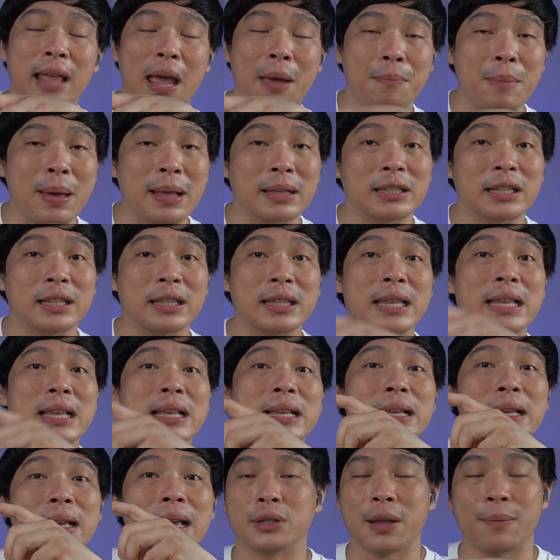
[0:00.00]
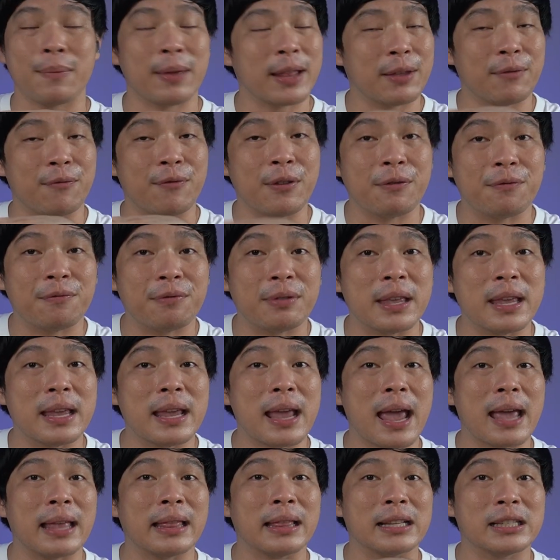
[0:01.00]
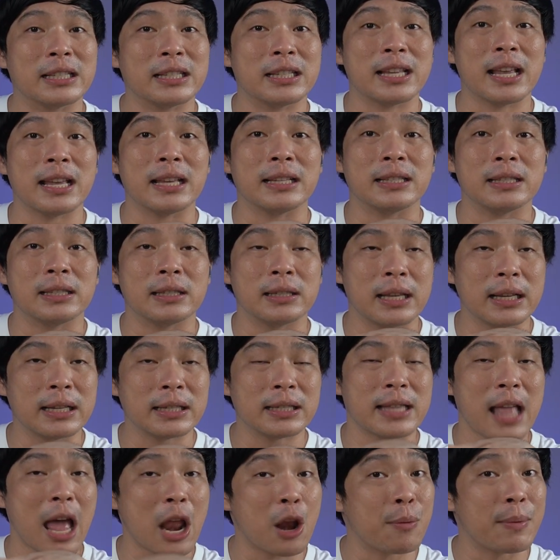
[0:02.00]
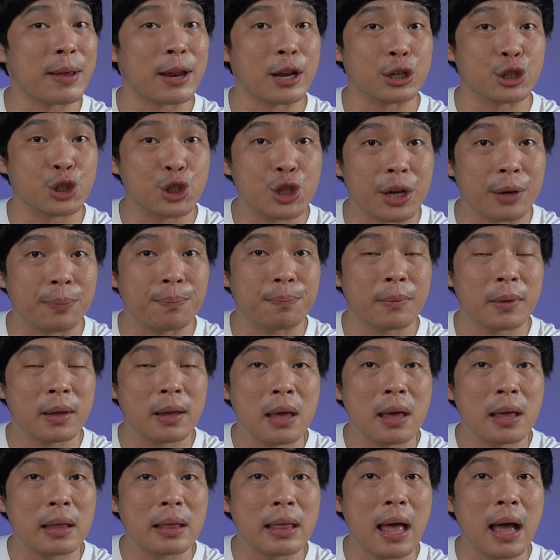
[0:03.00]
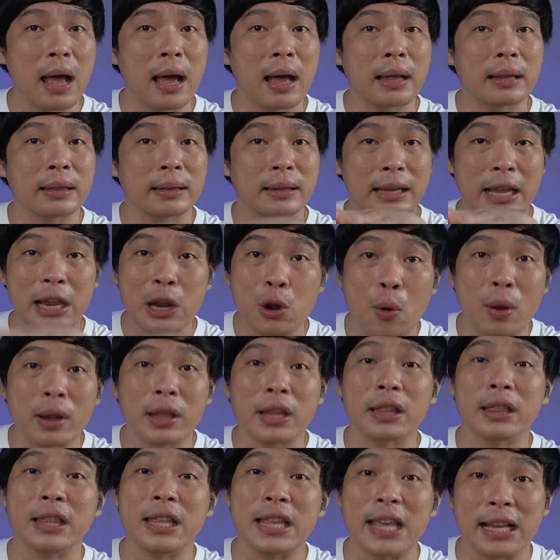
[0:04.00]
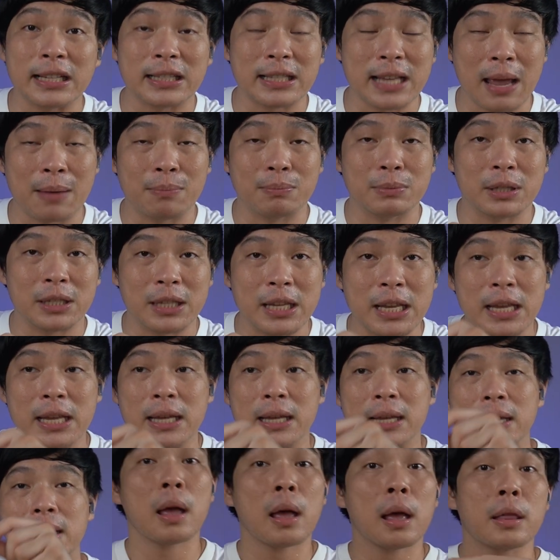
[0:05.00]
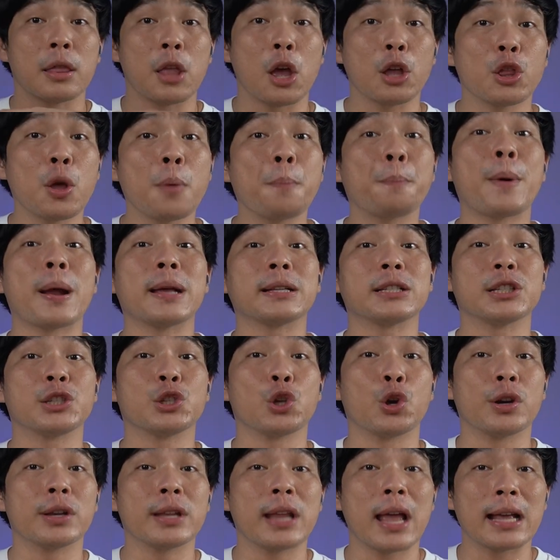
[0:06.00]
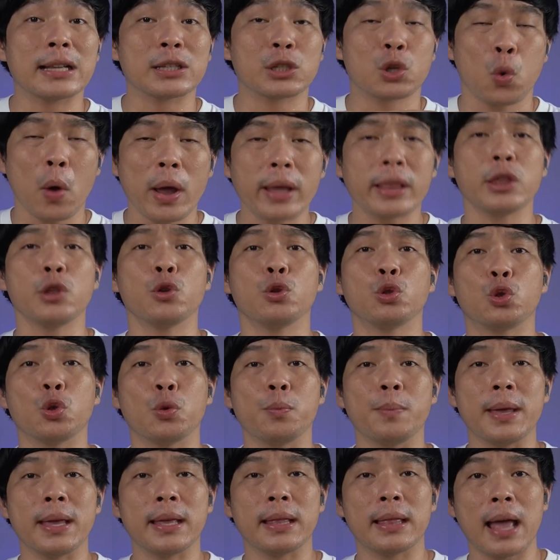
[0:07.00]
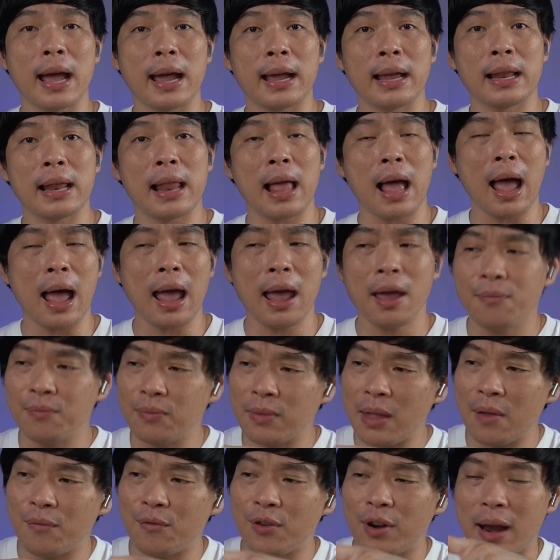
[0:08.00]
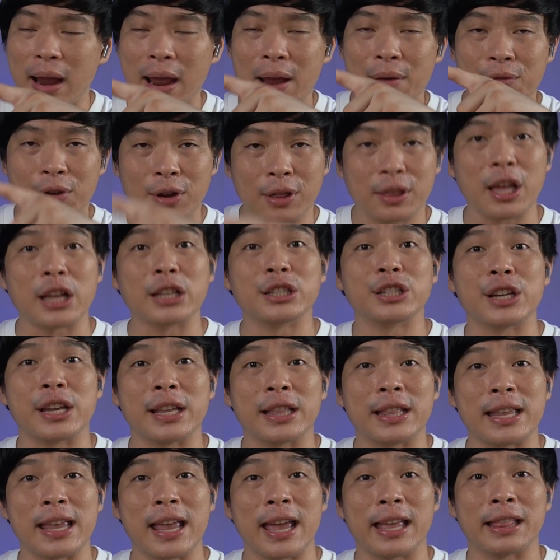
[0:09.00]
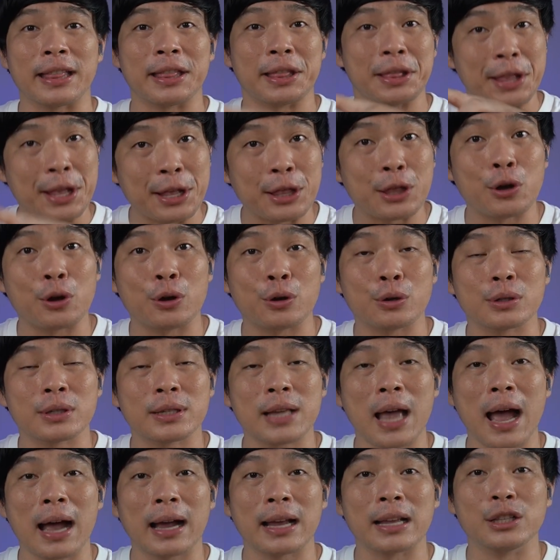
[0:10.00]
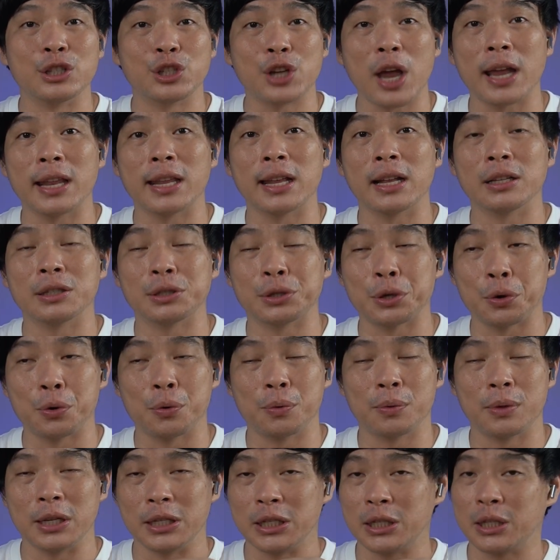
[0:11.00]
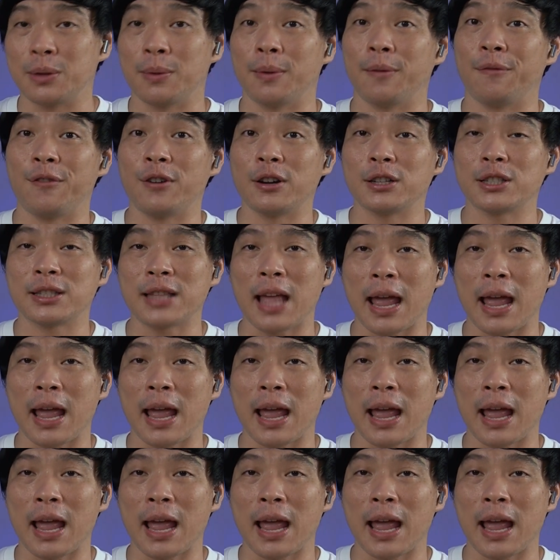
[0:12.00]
Dimensity 7050 and this is a 6 nanometer chip na ginawa ni TSMC. Now, itong processor niya is quite new to me dahil I have never ever touched it yet dito sa aking channel. So, this is the first